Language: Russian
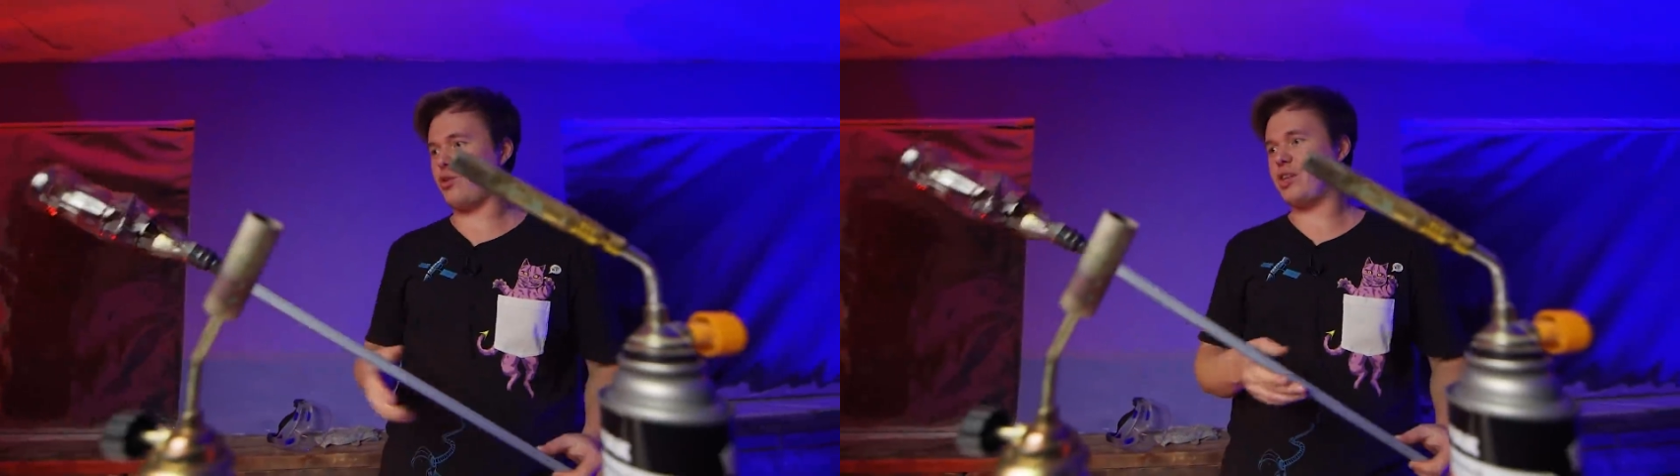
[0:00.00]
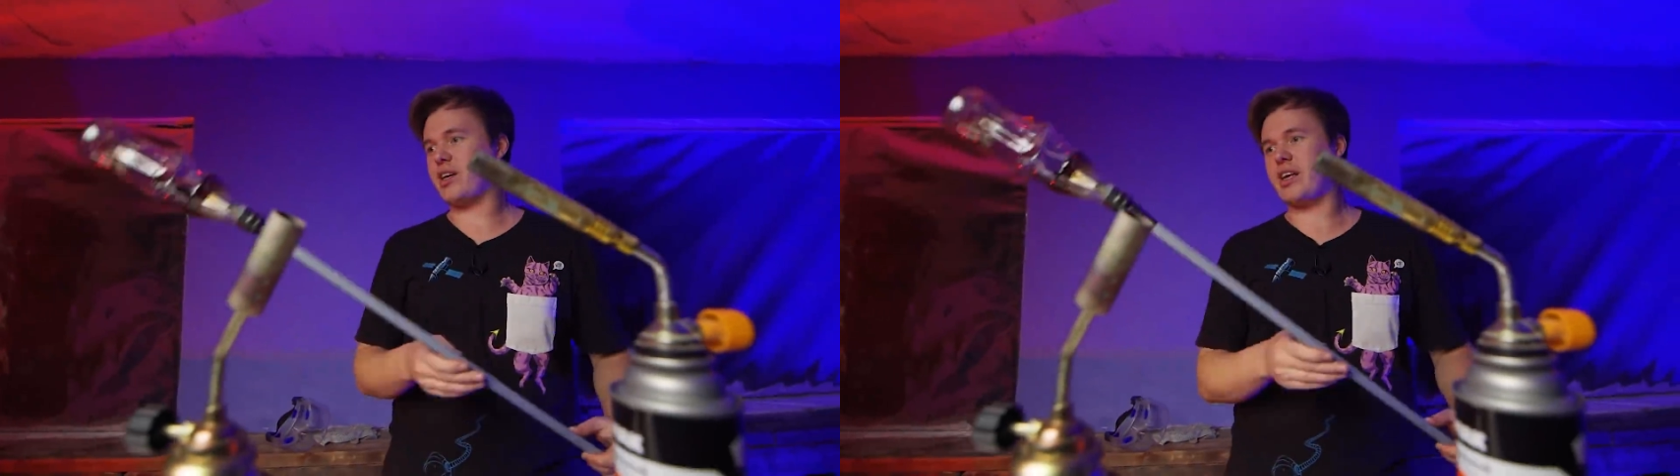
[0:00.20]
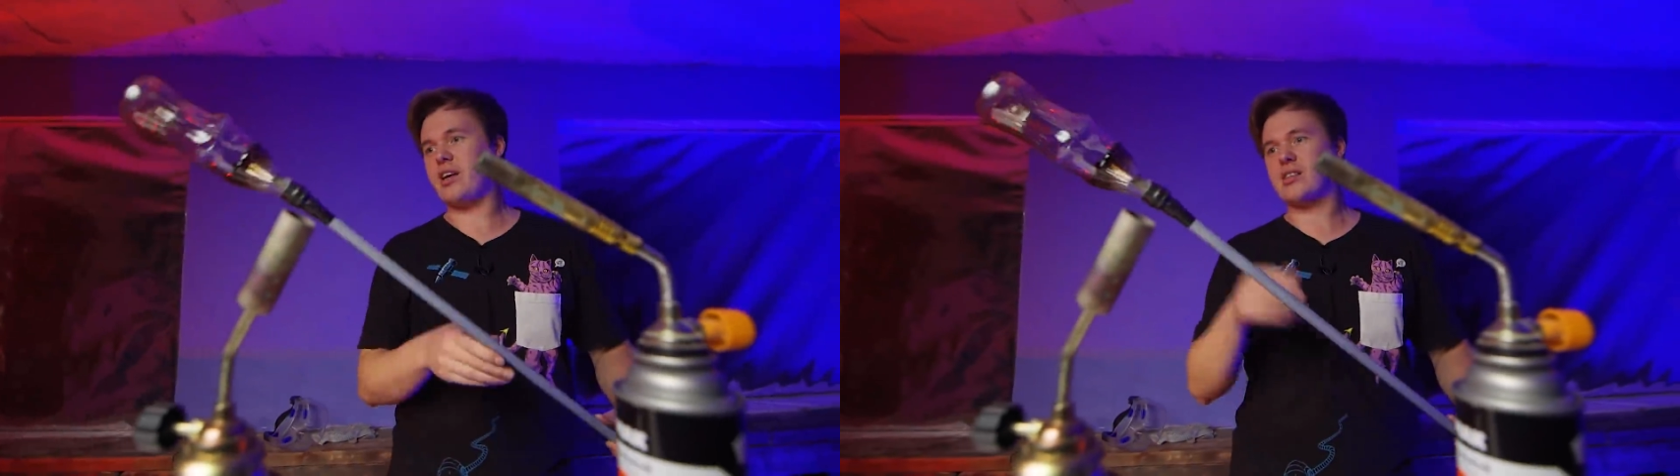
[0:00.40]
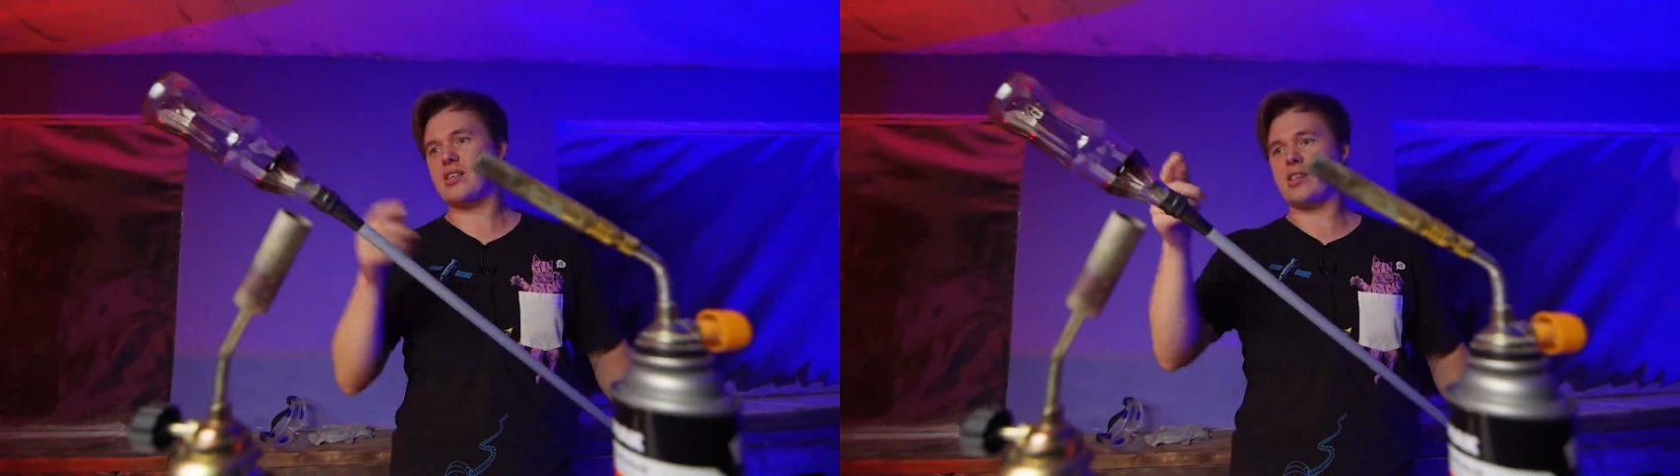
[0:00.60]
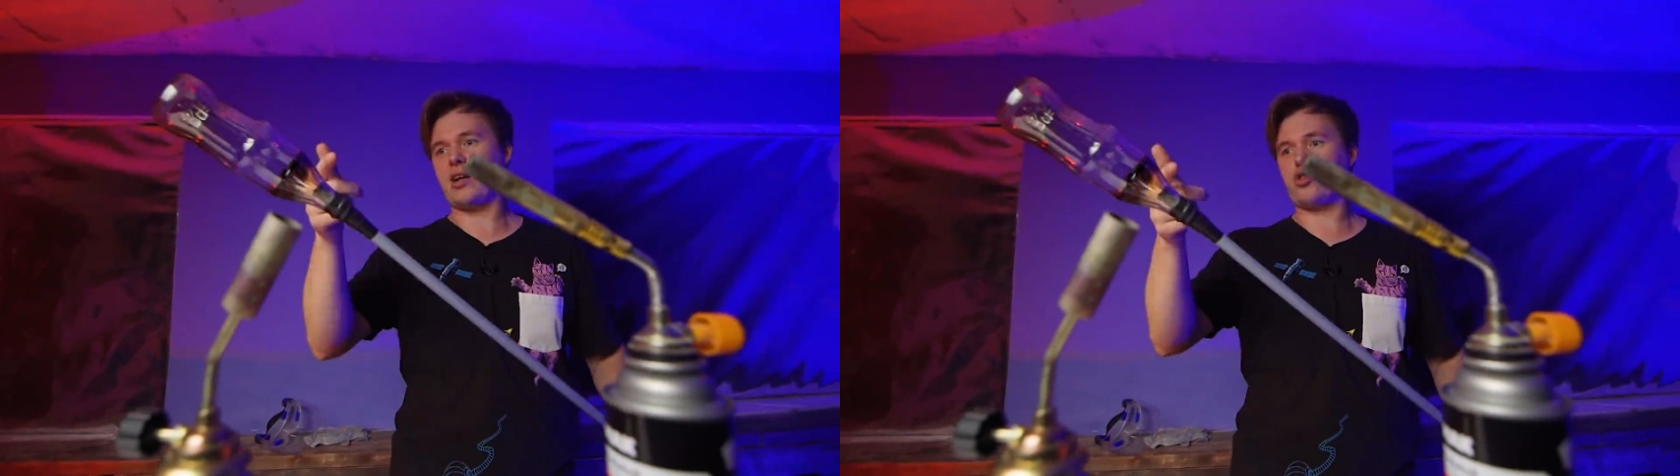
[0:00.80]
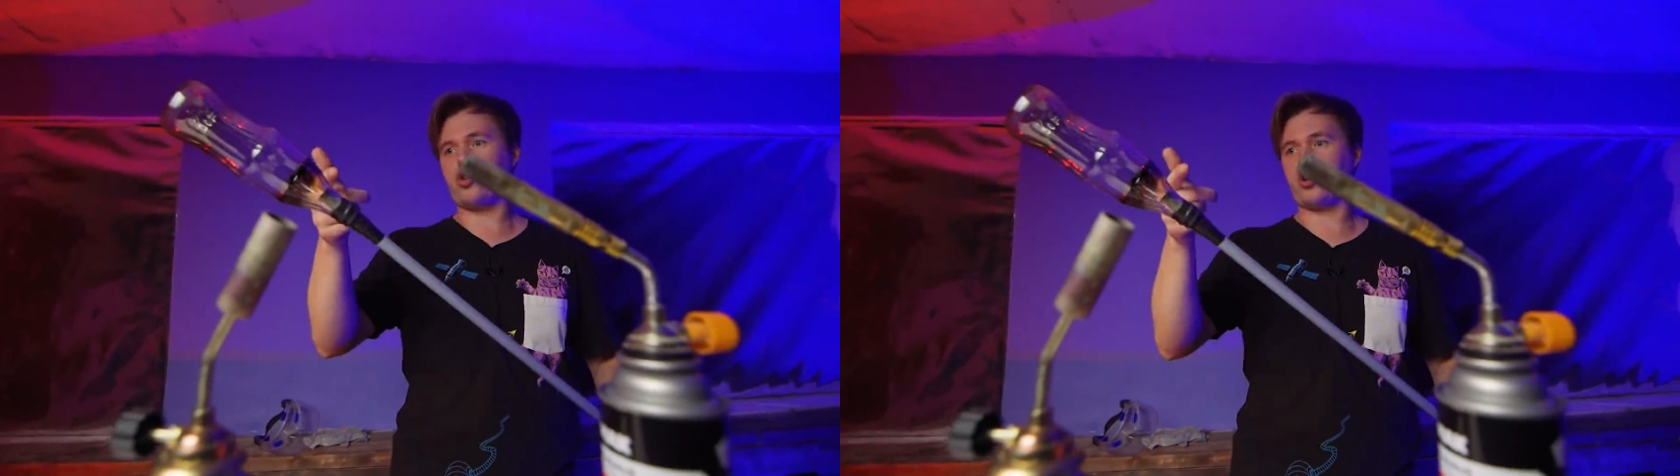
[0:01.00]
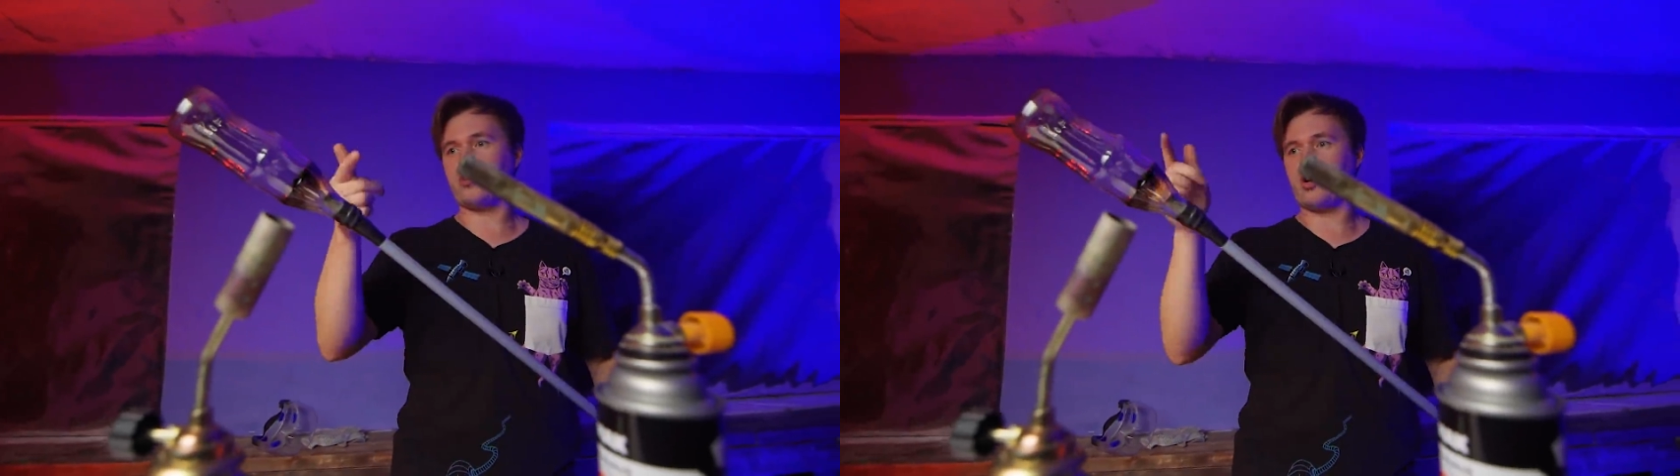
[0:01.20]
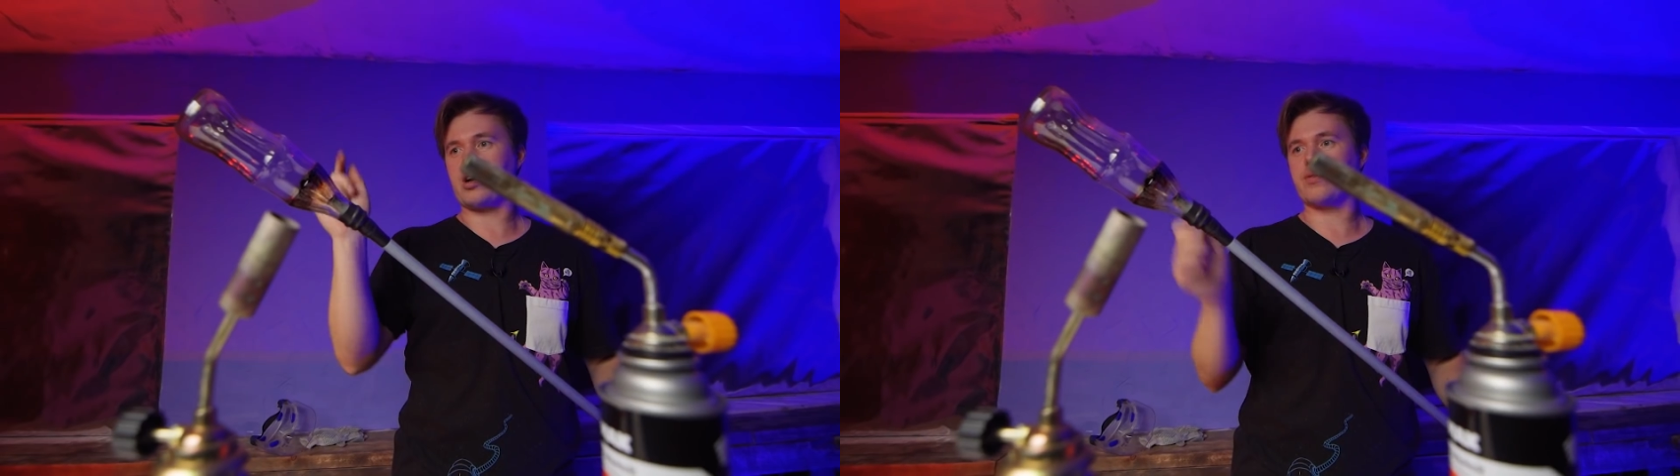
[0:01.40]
он нагрелся, стал черным, как